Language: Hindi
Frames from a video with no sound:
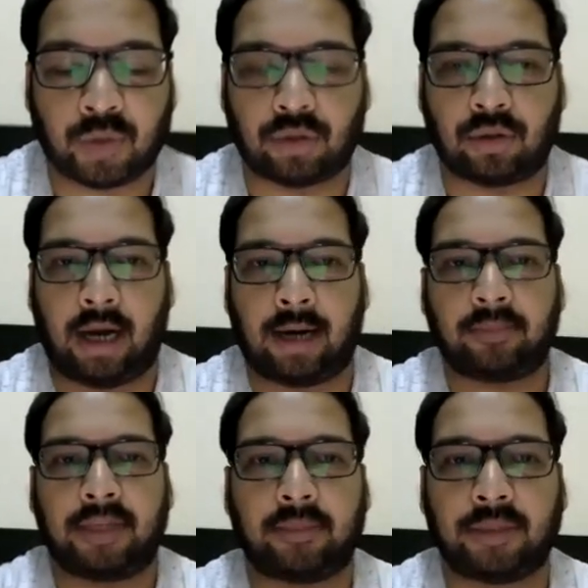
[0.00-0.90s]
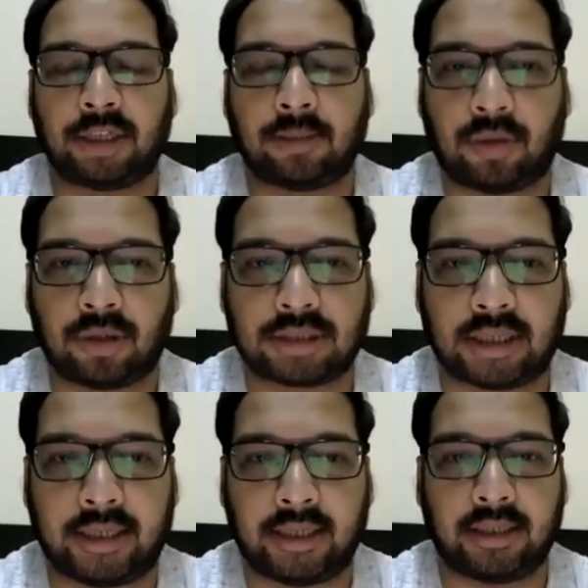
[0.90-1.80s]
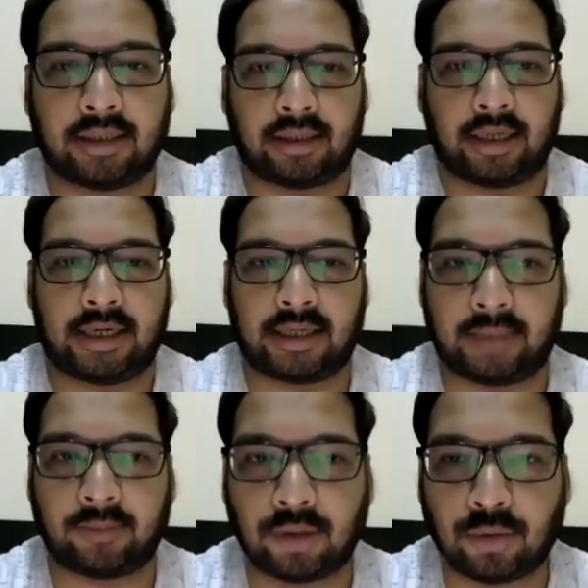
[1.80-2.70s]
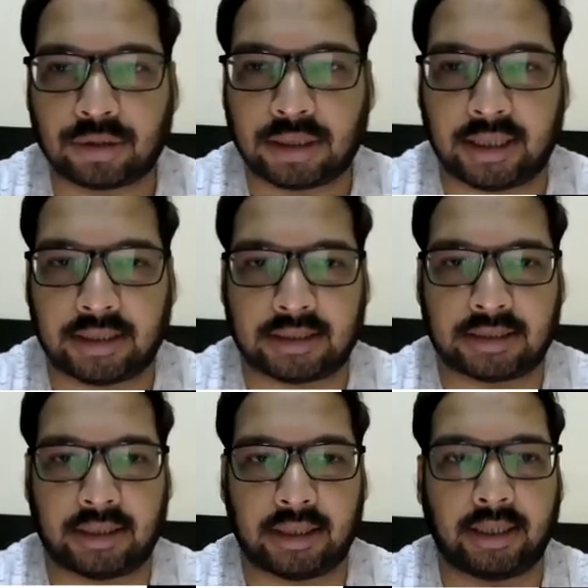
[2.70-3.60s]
तो हमने अभी तक बहुत सारे डेटा टाइप को यूज किया जैसे